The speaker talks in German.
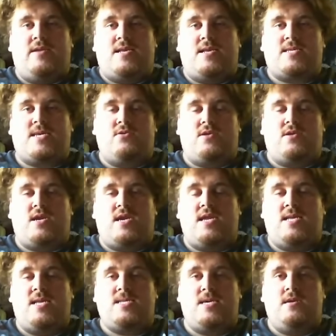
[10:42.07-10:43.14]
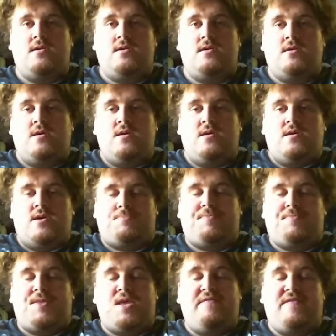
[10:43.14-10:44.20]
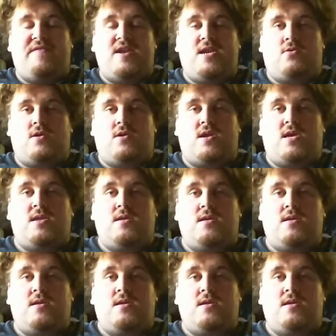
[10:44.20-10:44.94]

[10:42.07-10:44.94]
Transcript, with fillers: Das geht auf dich nichts an. Das betrifft dich doch nicht.